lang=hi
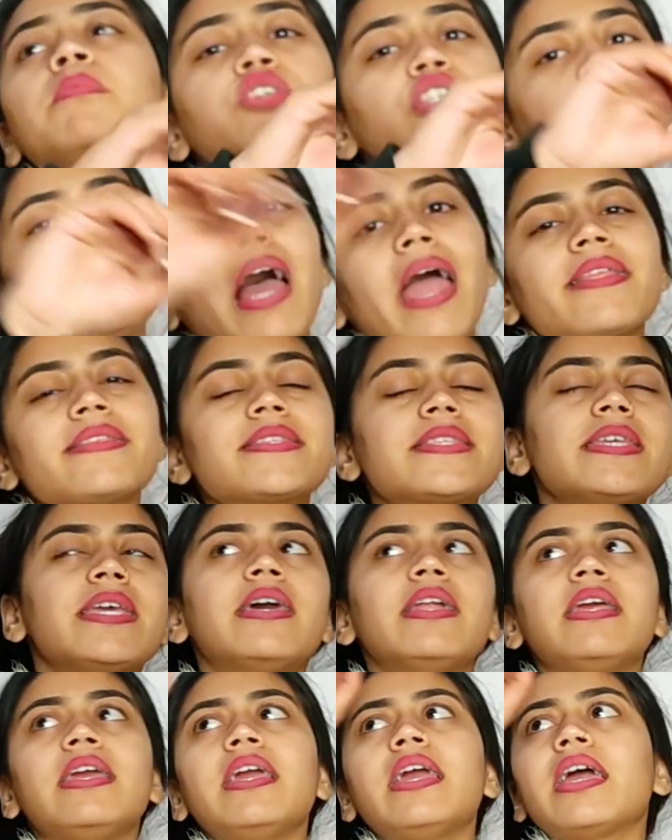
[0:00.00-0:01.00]
मुझे लाइन्स
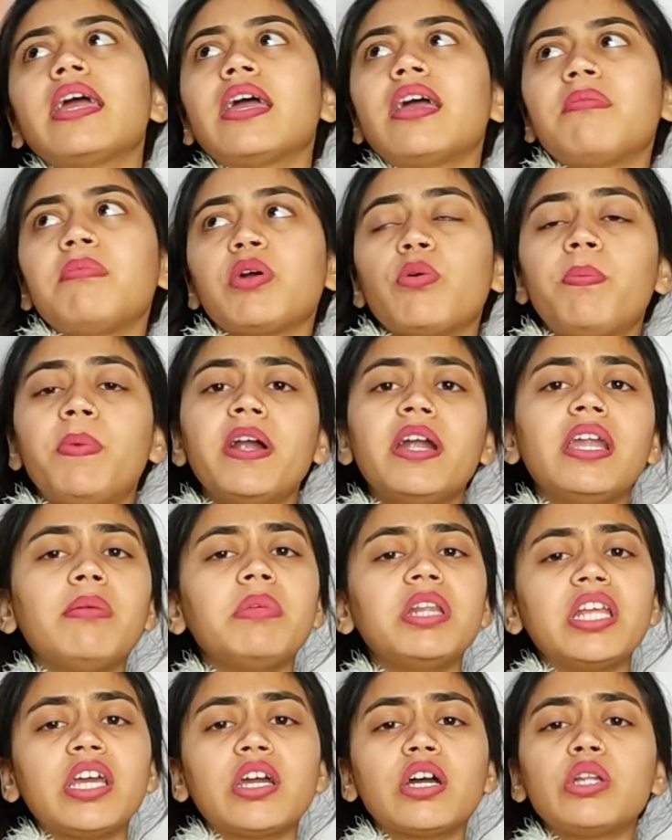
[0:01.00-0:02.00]
दिख रही हैं मेरे को पढ़ने
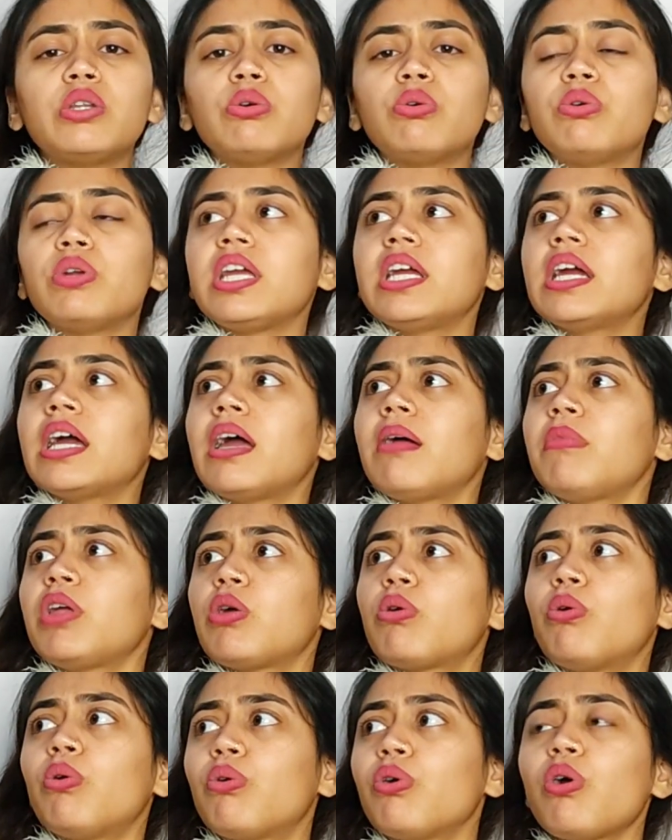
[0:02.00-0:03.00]
में दिक्कत हो रही है
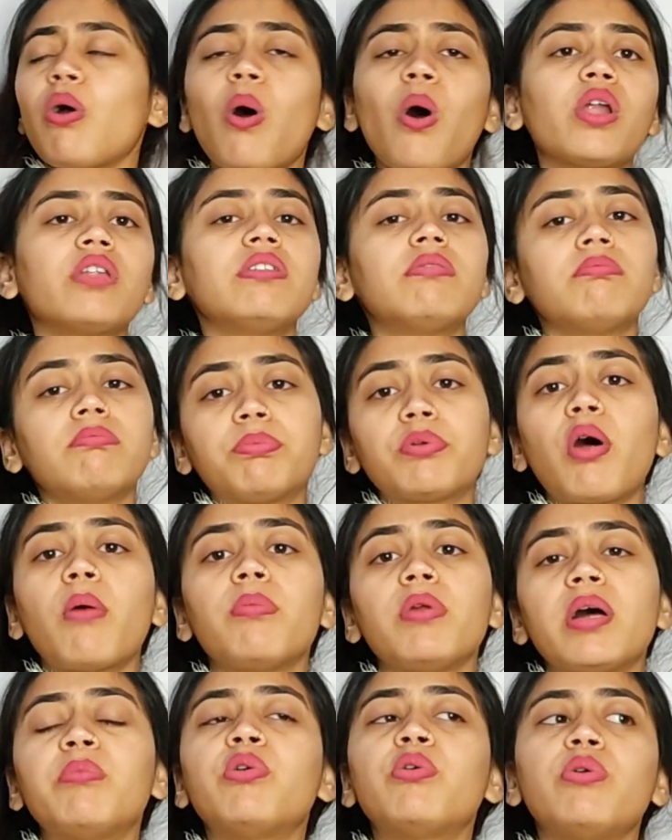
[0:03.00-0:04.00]
मेरे को कोई और
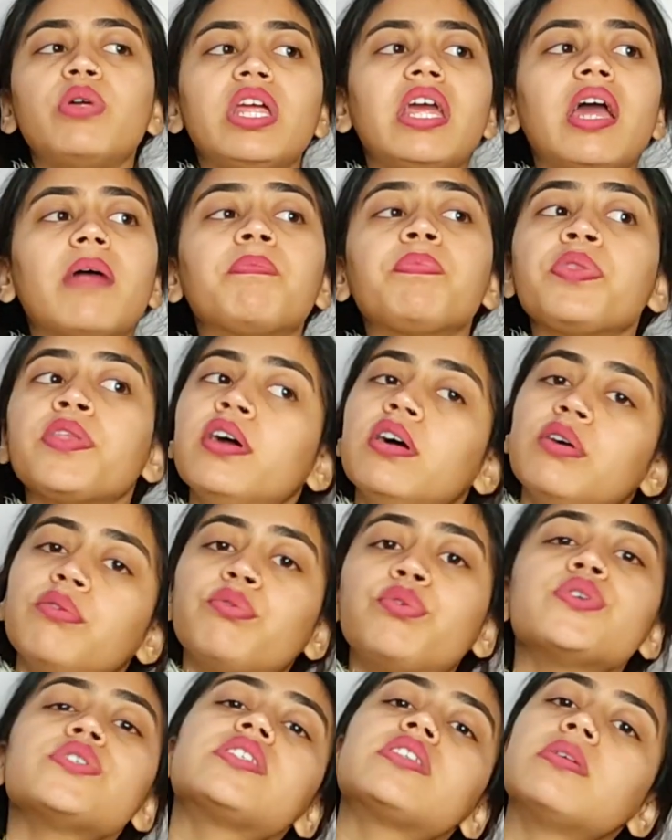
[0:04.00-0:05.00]
प्रॉब्लम हो रही है
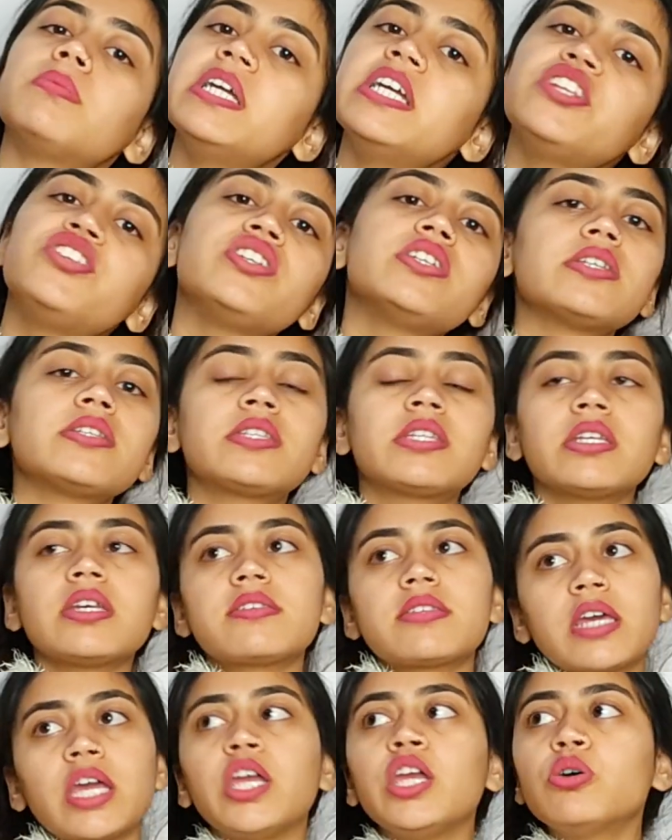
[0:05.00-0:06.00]
वो सभी चीज इससे
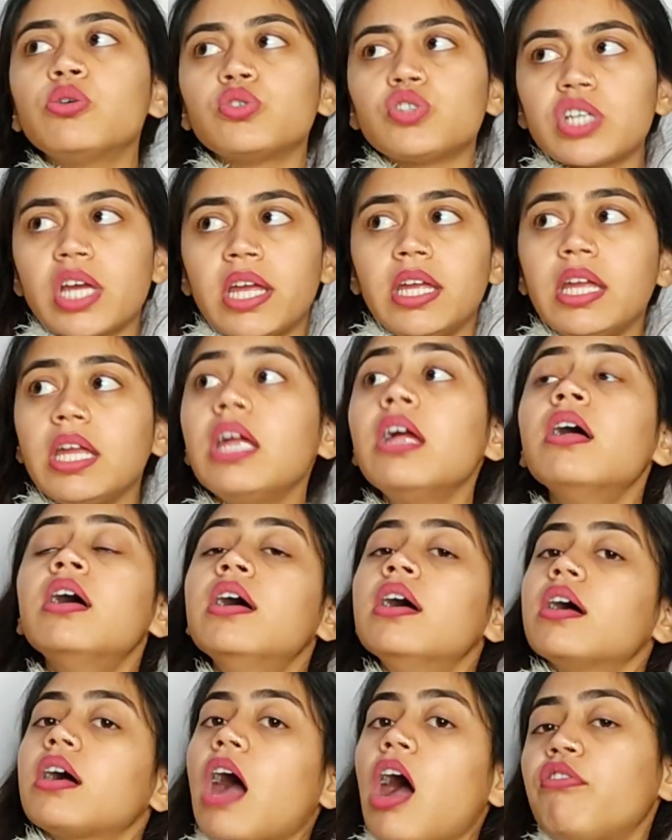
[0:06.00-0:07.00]
सही हो जाएंगी
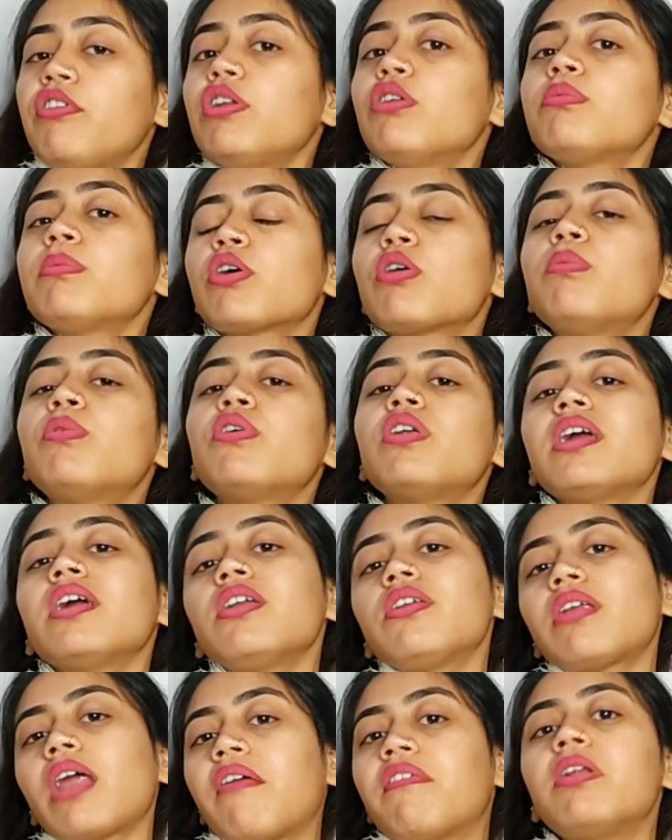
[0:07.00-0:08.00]
काफी लोग मेरे को बोल रहे
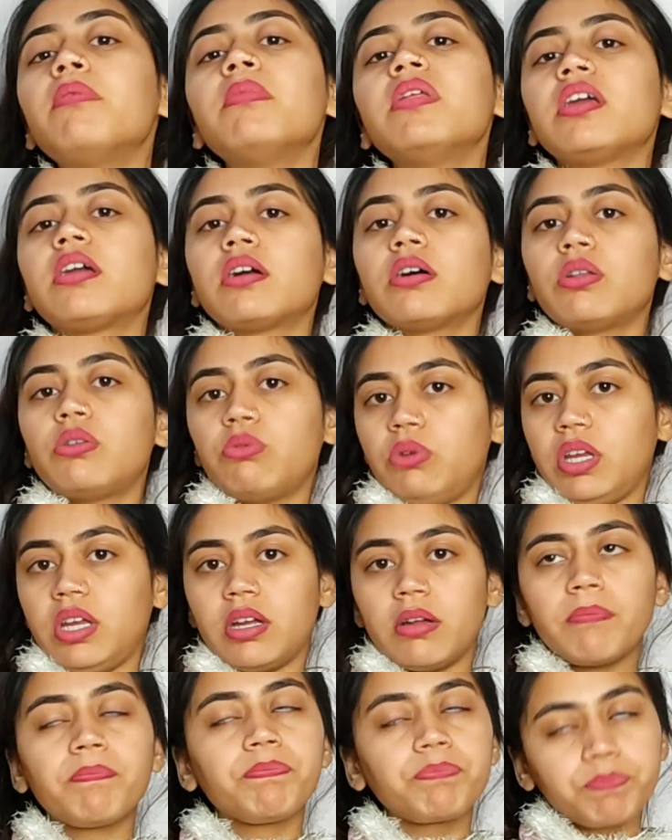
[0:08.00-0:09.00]
हैं कि ट्रैवल में दिक्कत हो रही
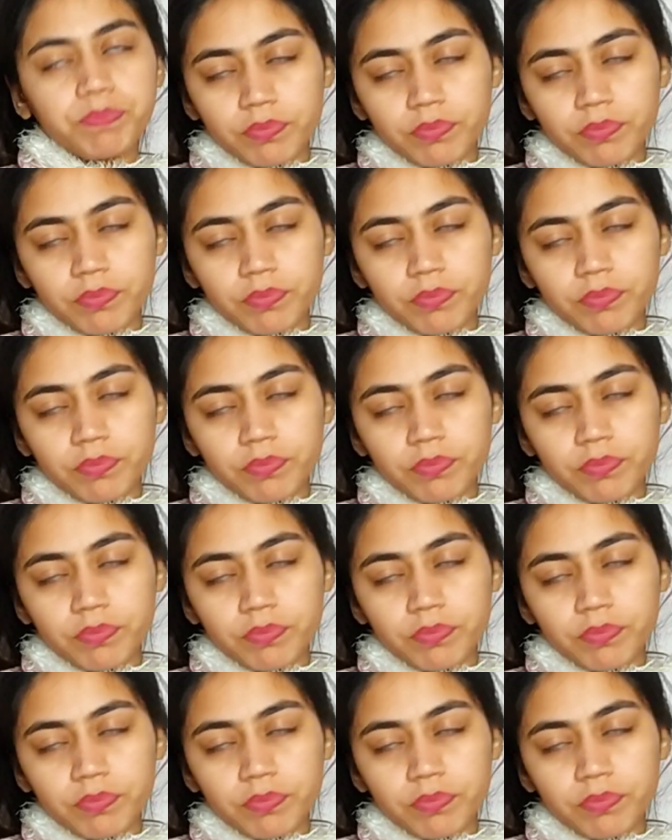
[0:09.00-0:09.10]
है